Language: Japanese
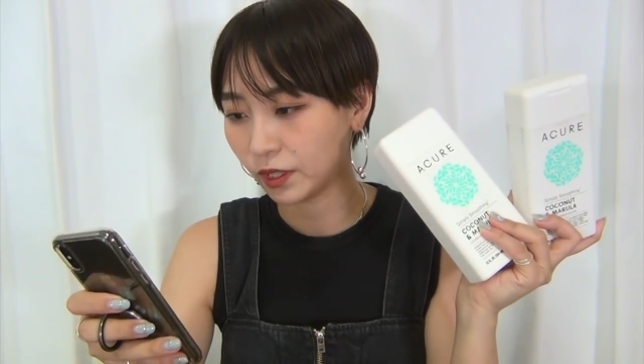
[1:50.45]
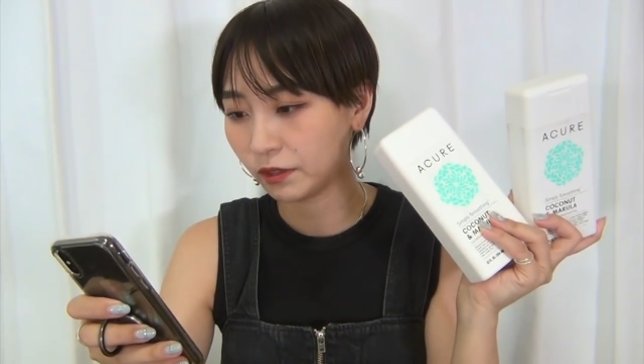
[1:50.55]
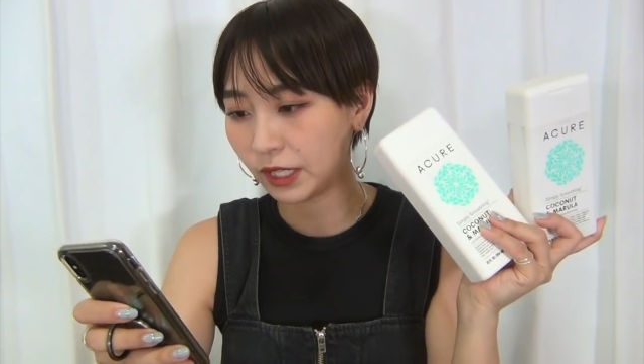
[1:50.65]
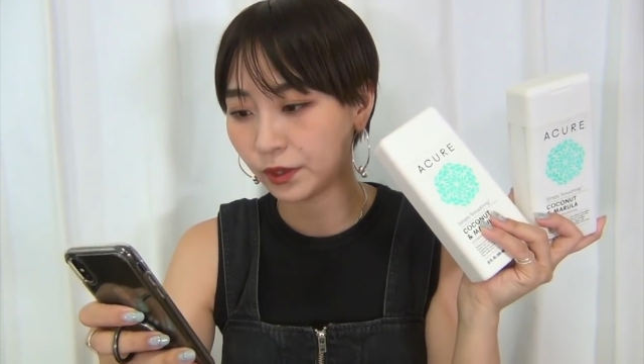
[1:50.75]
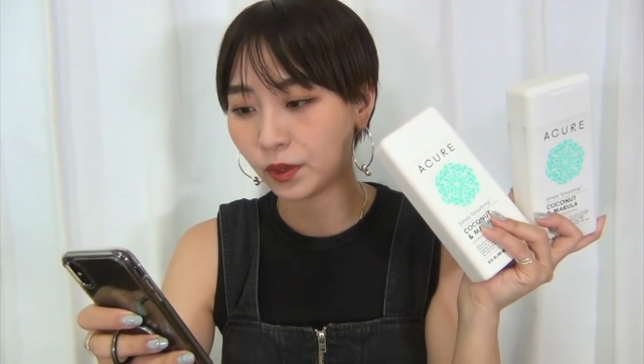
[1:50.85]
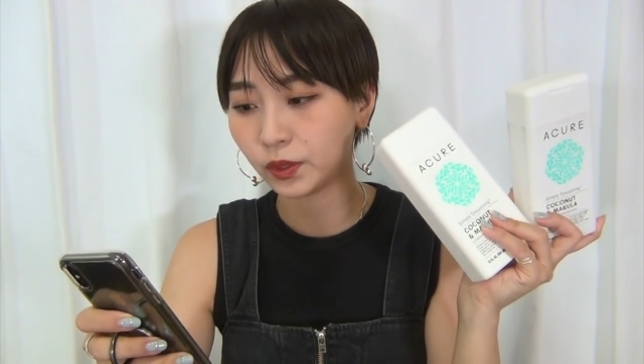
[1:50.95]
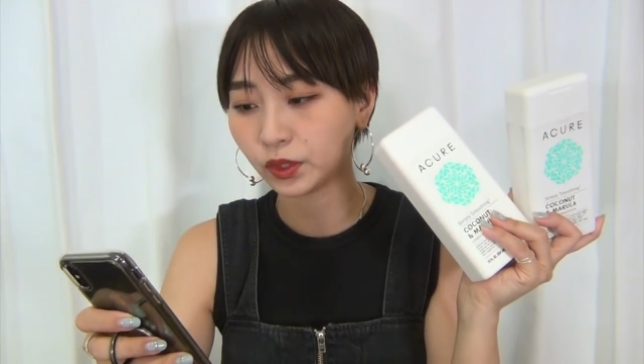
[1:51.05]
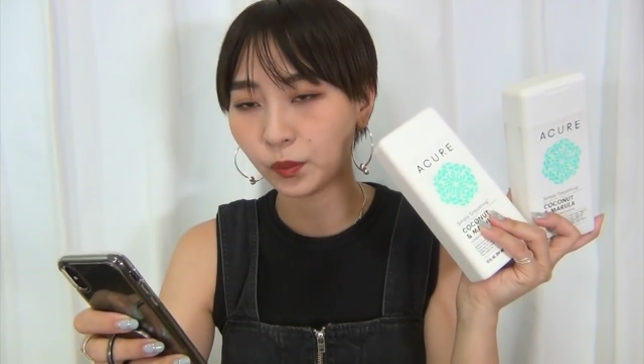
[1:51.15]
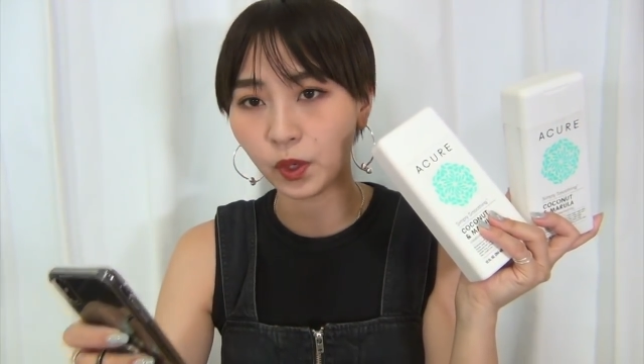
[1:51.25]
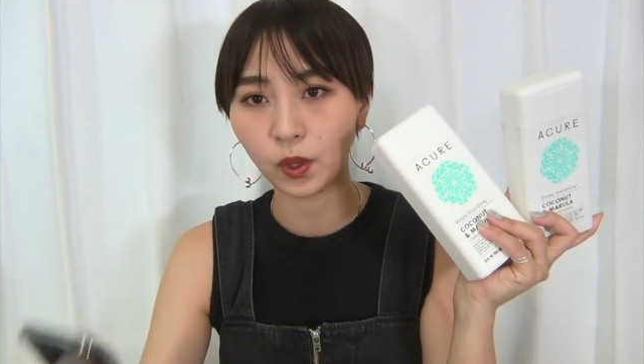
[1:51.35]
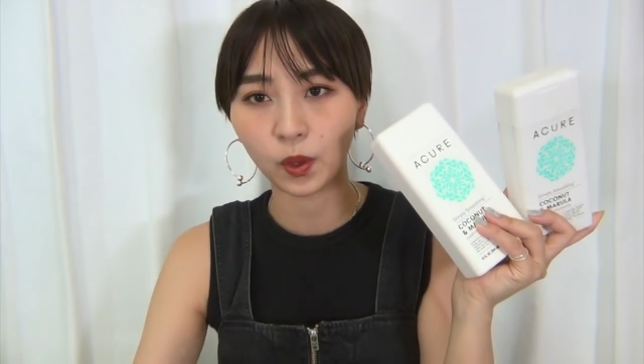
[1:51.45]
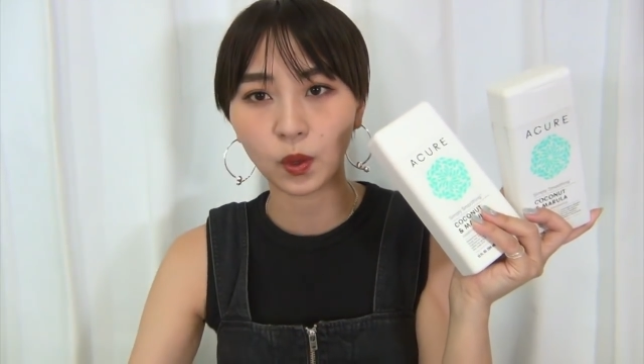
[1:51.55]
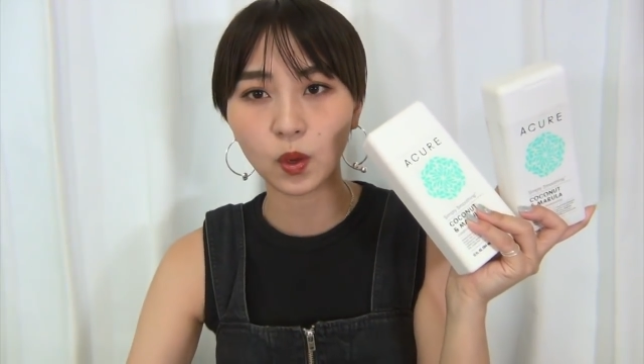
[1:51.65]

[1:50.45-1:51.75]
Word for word: これは両方とも